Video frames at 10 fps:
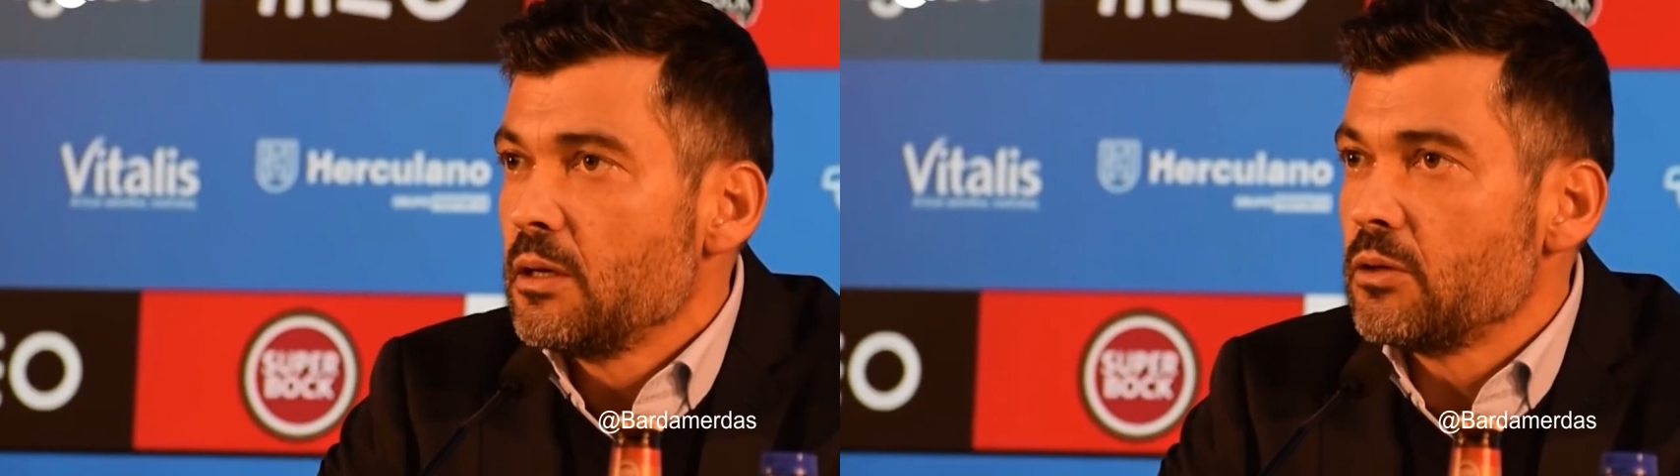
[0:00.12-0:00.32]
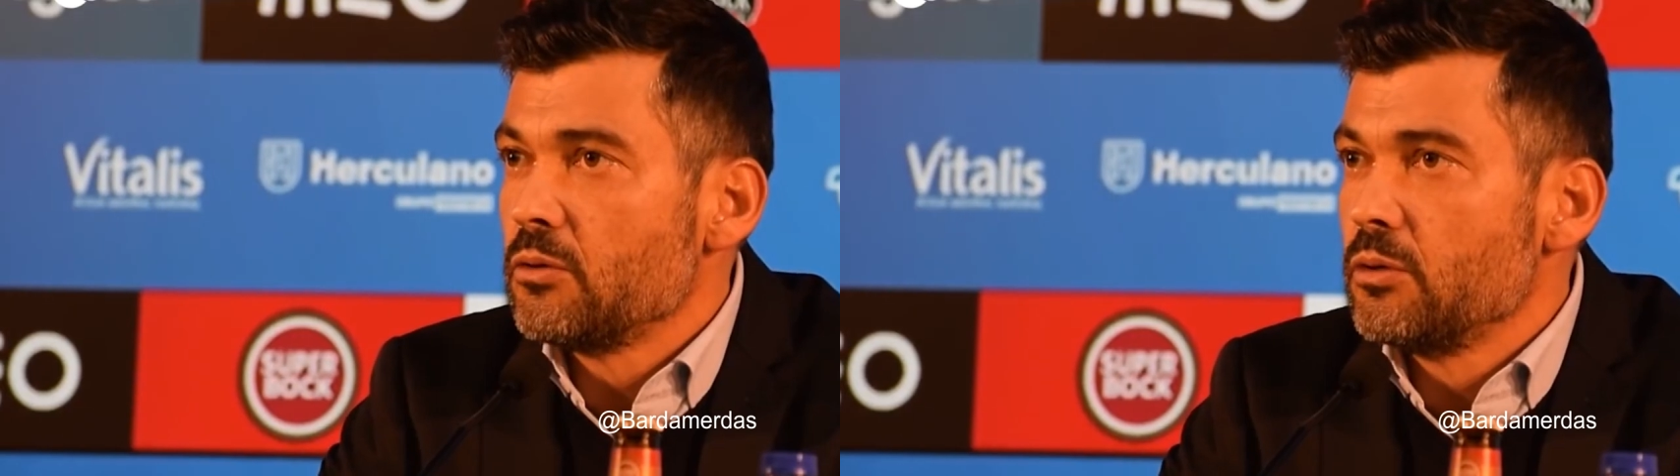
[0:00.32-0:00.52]

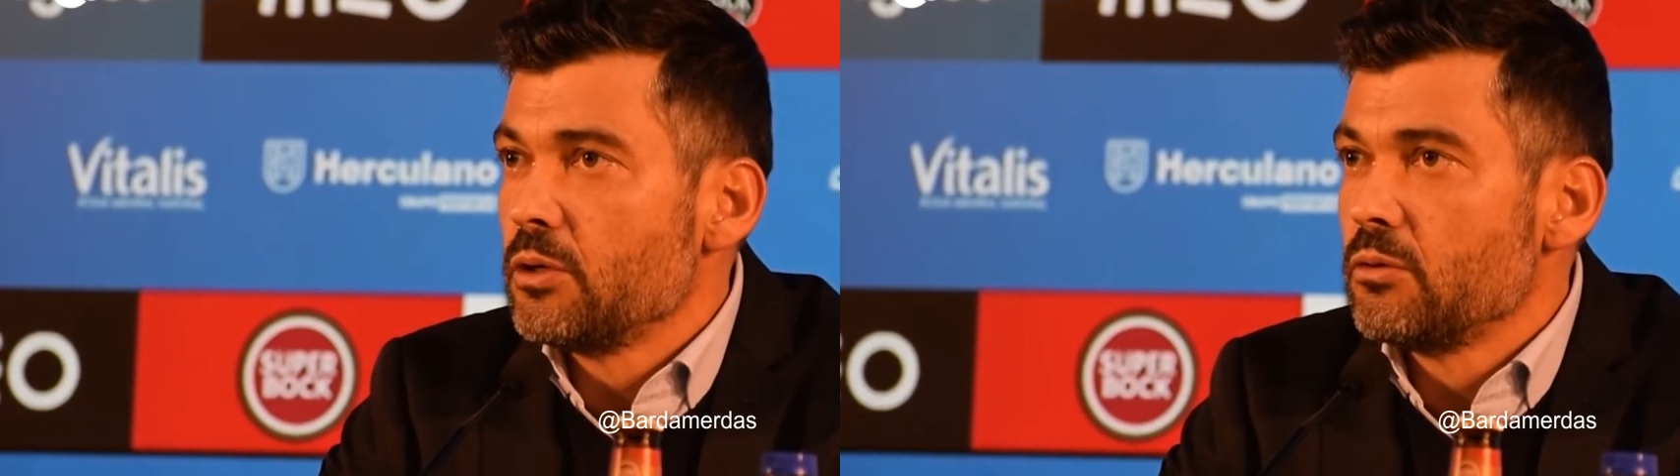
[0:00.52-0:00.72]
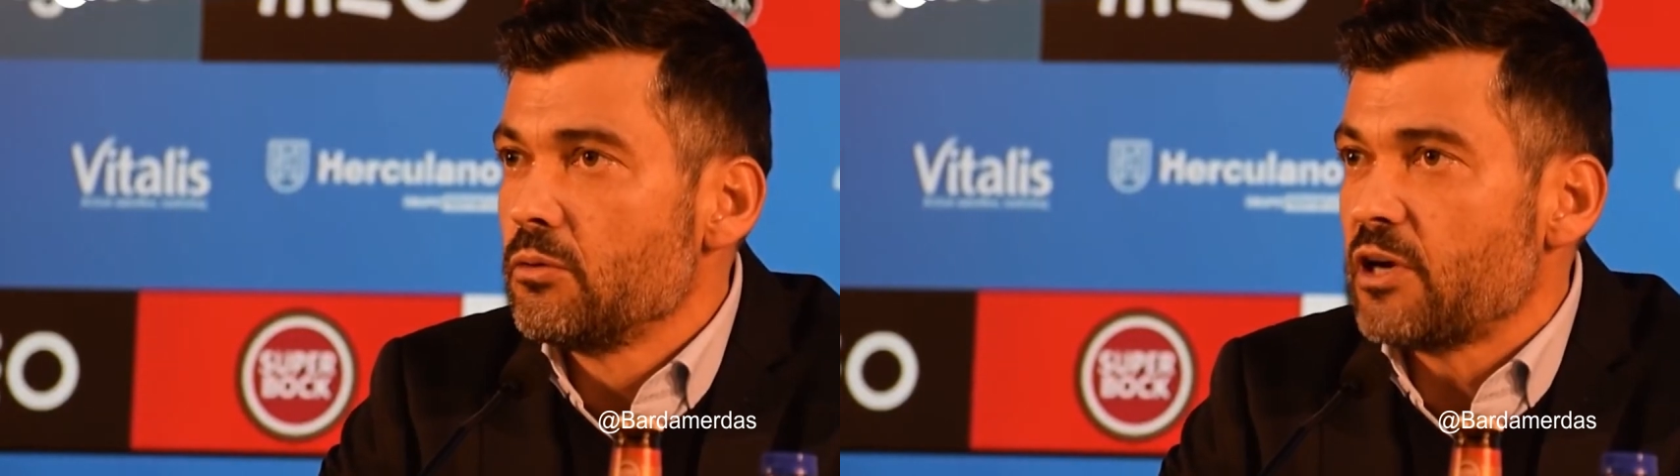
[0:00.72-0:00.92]
eu,
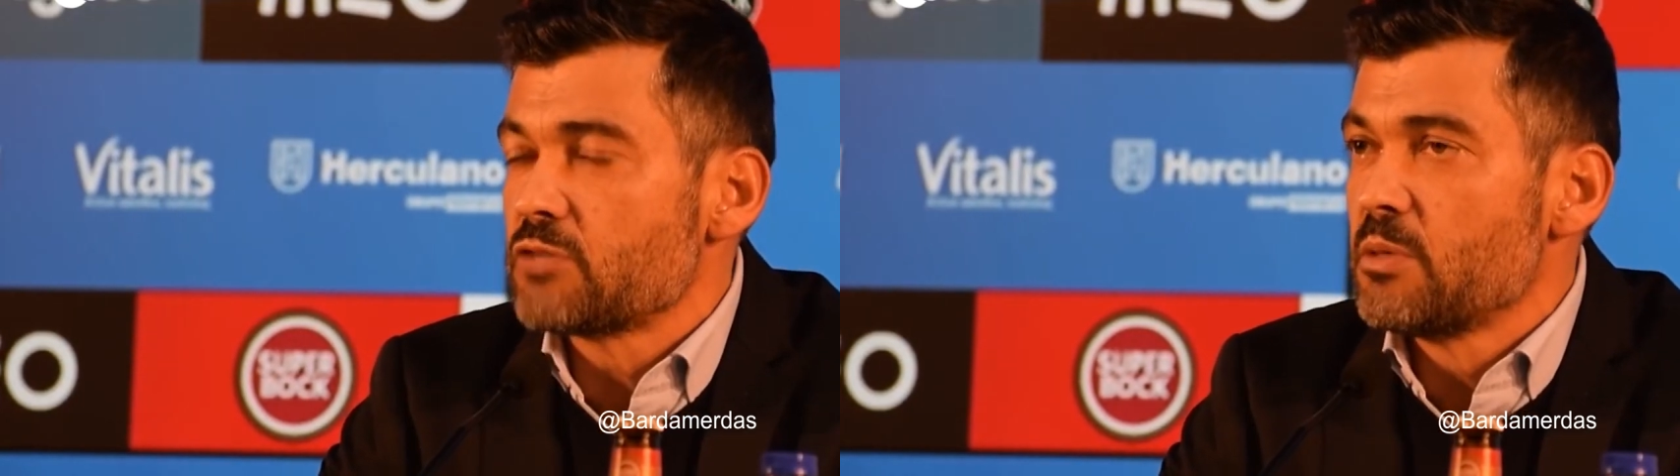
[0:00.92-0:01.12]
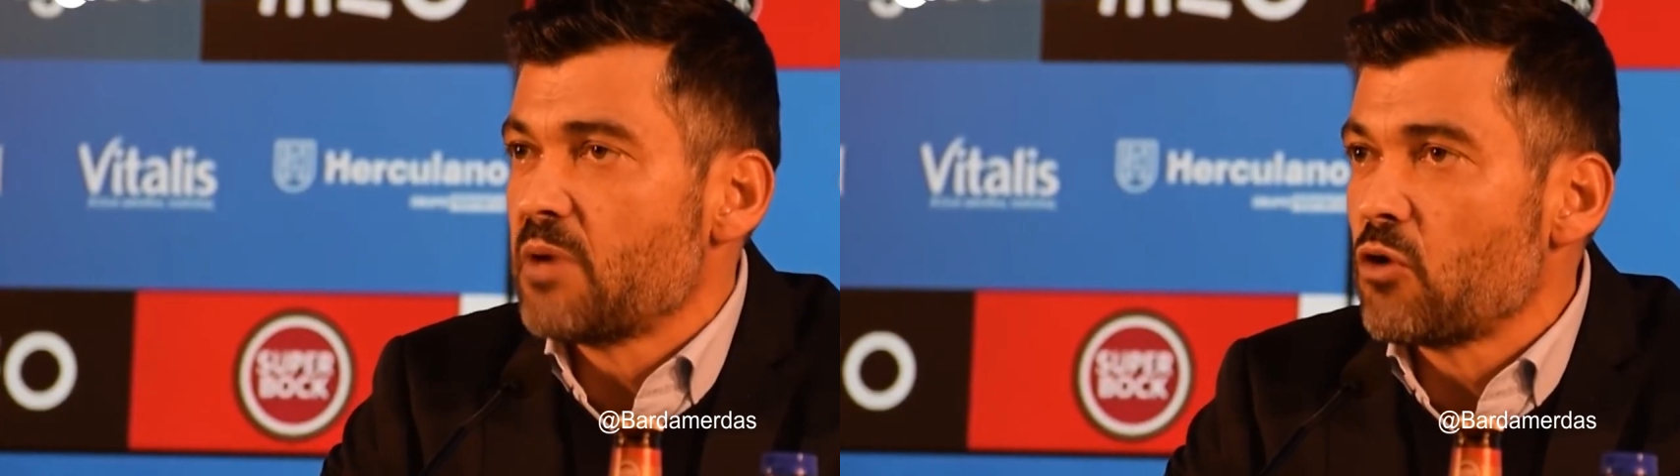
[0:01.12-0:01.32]
eu
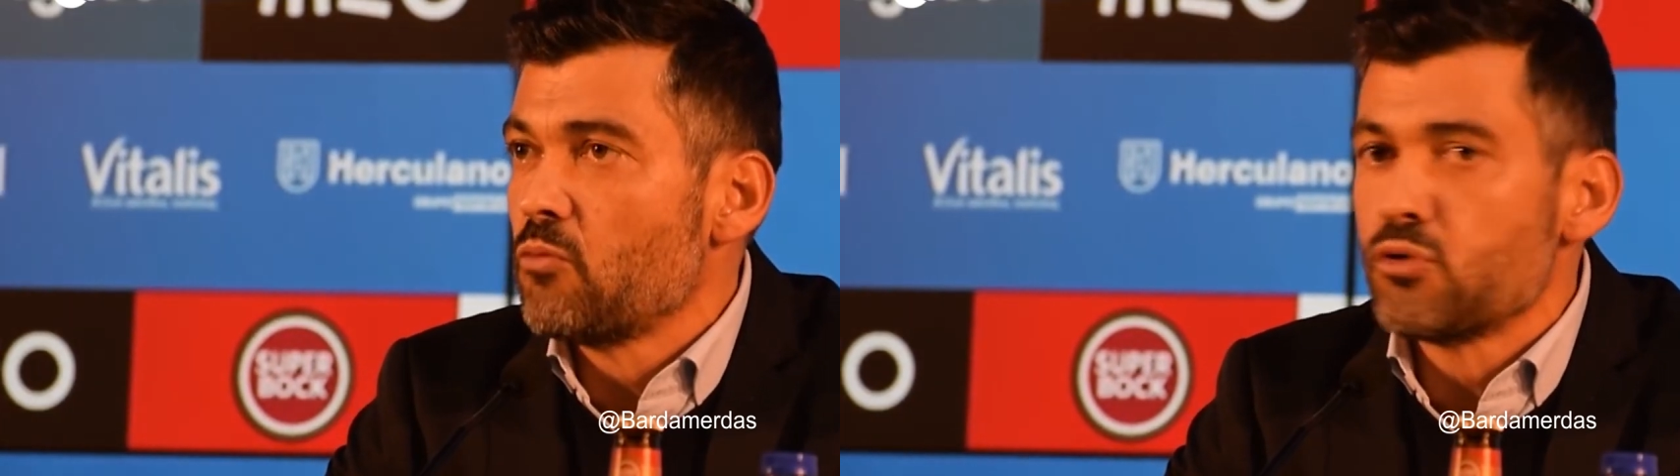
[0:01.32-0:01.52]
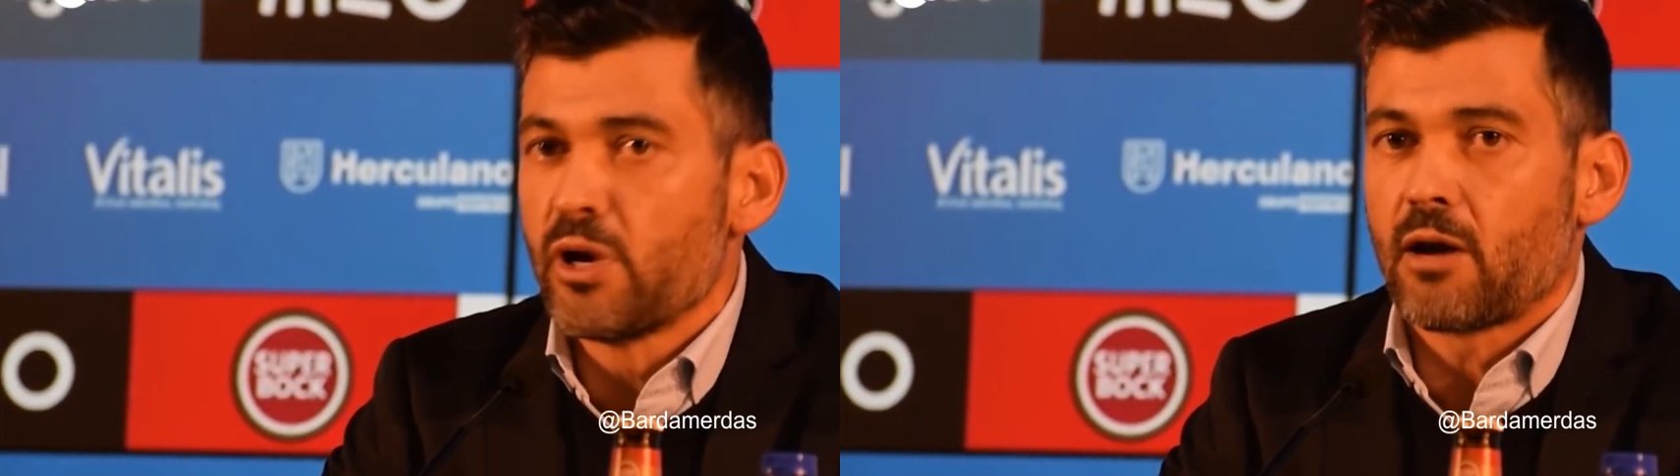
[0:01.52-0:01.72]
faz-me lembrar um
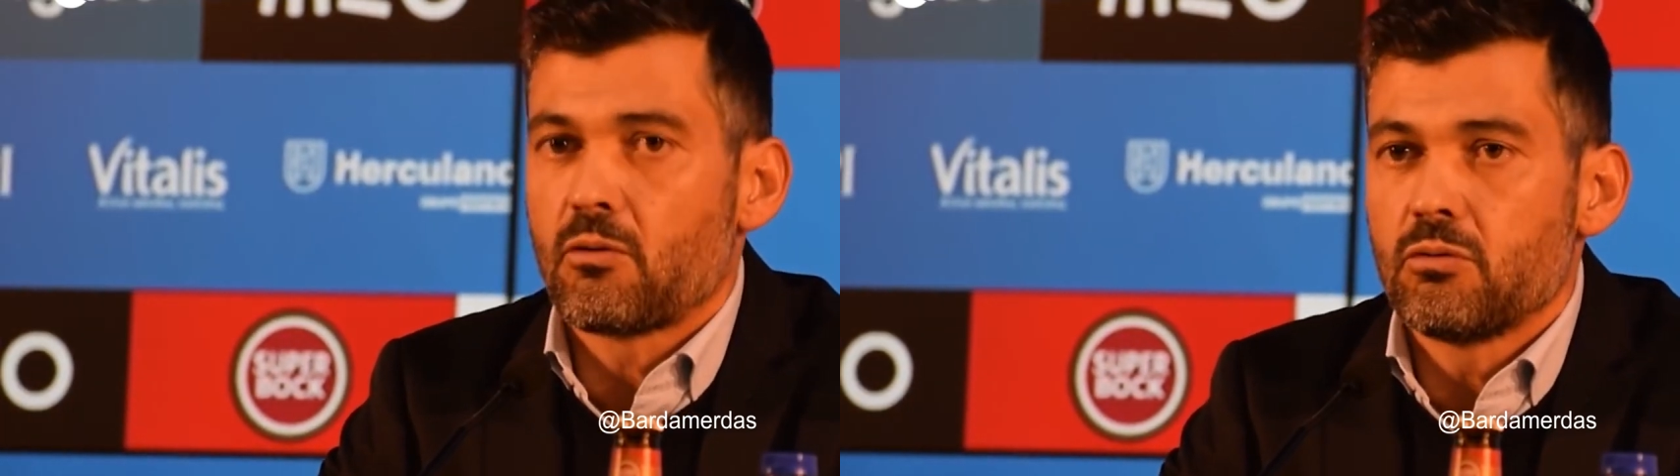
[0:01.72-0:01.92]
boneco,